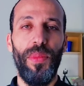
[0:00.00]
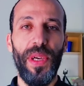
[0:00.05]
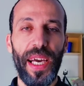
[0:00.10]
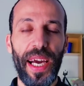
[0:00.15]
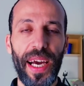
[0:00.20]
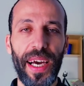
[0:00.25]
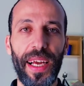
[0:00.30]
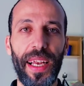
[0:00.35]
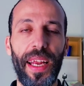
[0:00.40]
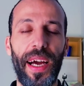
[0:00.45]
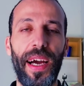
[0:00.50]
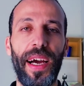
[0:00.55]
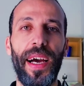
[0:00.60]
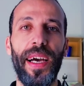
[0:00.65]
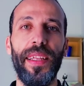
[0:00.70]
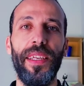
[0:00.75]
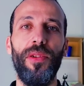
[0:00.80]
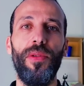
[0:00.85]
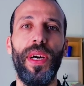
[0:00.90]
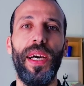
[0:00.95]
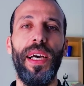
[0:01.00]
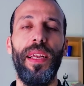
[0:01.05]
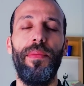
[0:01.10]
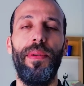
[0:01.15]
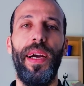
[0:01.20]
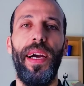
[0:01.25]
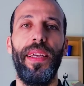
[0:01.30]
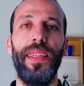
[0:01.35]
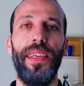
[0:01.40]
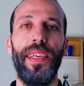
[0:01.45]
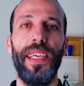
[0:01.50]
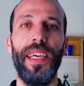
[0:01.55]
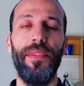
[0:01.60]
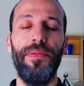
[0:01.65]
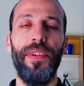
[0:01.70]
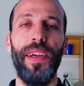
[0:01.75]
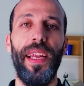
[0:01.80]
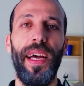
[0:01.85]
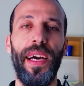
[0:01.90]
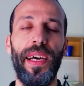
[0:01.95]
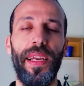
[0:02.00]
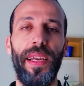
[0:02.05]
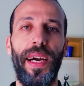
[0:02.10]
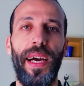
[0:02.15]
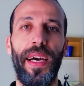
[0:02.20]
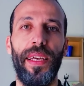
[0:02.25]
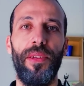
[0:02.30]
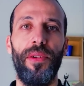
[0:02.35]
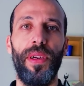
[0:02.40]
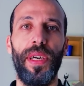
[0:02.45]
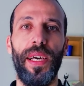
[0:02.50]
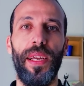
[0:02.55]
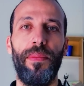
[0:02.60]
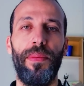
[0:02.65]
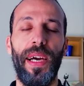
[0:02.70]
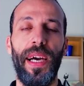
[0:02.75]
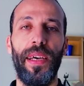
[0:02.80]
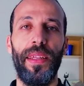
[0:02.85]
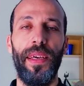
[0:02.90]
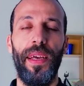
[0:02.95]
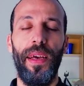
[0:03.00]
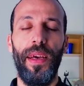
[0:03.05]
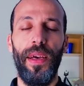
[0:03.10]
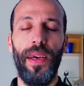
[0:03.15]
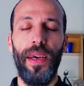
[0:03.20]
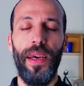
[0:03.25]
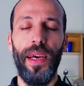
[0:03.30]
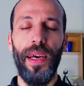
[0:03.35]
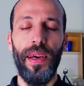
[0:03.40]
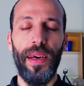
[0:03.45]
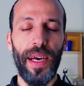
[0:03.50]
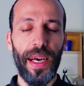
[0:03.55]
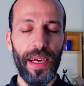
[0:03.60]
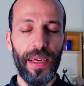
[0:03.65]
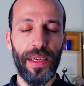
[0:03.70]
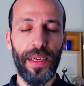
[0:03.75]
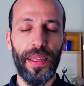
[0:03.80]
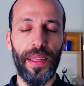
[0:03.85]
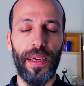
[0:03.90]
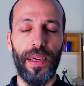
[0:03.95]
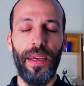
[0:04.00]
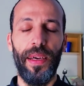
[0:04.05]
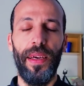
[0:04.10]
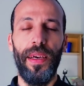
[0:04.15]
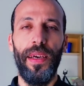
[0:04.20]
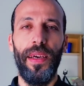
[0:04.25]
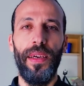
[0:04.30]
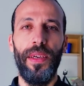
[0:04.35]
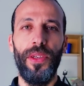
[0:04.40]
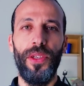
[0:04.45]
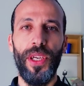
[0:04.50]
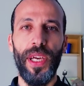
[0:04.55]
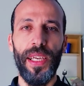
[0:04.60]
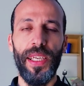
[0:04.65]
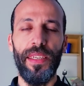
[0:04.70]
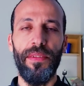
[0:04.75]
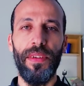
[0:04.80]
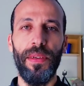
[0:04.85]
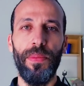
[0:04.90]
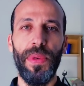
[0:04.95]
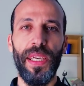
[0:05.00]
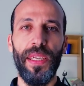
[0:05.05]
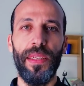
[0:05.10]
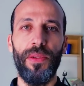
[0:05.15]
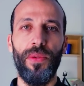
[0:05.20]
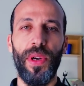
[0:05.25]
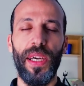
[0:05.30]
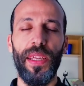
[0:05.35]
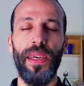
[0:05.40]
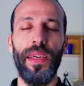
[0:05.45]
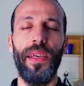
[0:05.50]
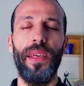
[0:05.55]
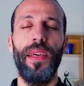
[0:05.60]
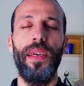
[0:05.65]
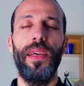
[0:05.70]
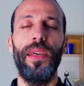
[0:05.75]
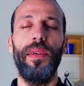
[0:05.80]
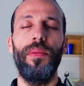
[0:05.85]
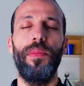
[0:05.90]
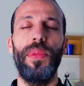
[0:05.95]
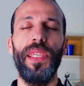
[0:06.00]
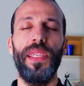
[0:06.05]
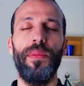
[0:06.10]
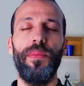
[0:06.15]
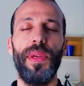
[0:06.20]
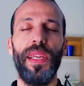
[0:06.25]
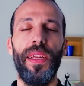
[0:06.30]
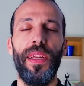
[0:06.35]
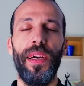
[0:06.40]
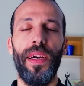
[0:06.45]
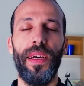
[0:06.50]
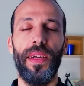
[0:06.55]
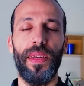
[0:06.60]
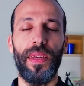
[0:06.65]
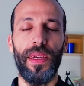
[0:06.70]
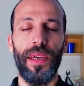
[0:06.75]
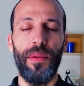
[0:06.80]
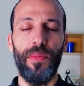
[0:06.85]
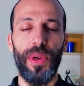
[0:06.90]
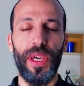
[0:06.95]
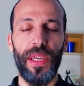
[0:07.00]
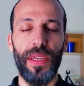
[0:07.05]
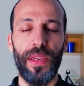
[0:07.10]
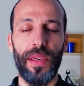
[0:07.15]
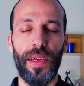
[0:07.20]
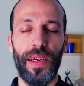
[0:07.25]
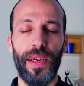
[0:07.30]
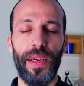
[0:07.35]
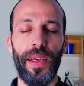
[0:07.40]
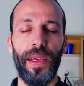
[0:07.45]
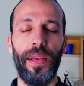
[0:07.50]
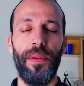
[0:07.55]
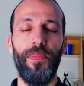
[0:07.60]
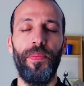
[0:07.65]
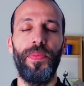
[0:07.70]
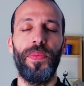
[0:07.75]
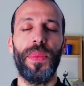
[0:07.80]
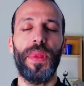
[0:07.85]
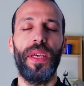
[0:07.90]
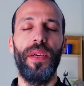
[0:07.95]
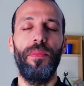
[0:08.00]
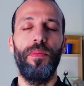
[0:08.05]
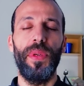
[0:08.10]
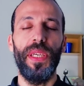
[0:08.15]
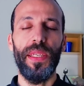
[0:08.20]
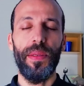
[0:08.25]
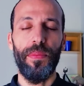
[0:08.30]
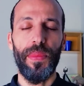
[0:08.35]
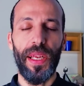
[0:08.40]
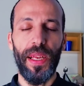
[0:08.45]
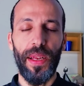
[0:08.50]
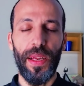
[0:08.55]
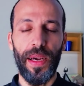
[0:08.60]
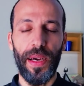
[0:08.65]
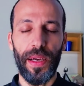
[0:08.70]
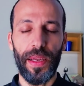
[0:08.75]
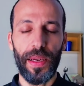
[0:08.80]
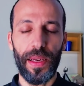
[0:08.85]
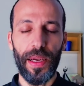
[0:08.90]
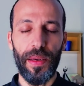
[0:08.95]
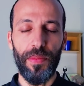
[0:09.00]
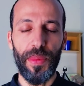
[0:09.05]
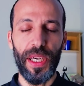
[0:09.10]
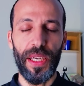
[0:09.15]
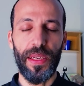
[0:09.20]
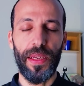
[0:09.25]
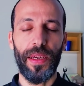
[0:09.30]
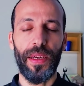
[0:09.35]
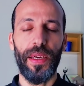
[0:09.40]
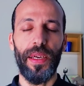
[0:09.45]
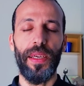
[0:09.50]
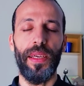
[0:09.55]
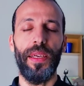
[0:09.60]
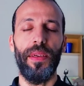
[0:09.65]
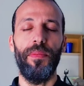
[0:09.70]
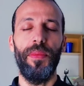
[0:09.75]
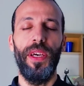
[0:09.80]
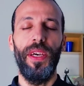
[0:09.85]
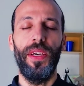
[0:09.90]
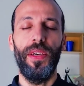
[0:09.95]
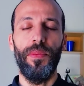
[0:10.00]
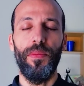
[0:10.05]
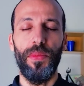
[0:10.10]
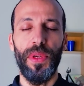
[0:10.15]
بعقل حاضر وقلب حاضر كيف العقل حاضر وقلب حاضر هكذا جالس في بيت وحدك بسم الله الرحمن الرحيم بسم الله الرحمن الرحيم